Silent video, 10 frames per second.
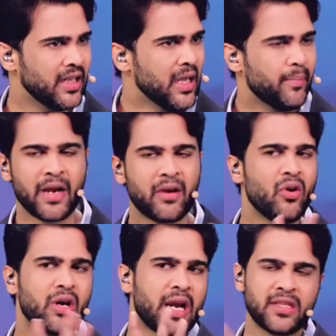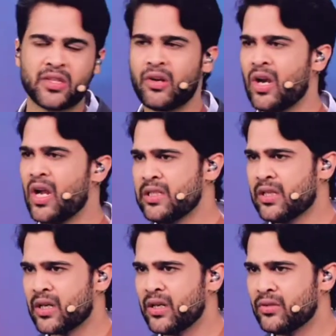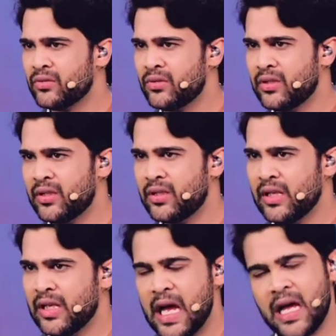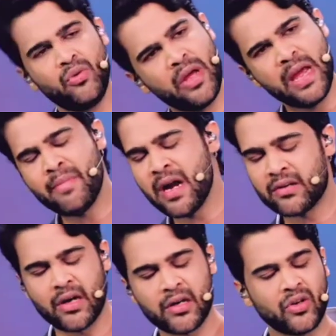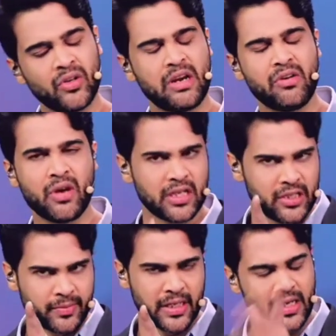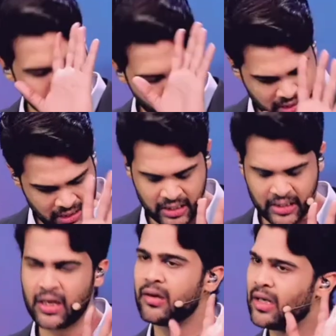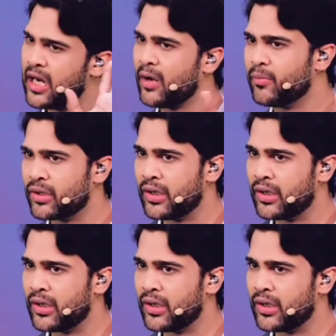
పరలోక రాజ్యంలో లాజిక్లు కాదు అది నువ్వు ఏం మాట్లాడుతున్నావు దేవుడు వాక్యం చెప్తున్నా నేను మాట్లాడుతున్నా నేను నమ్ముతున్నా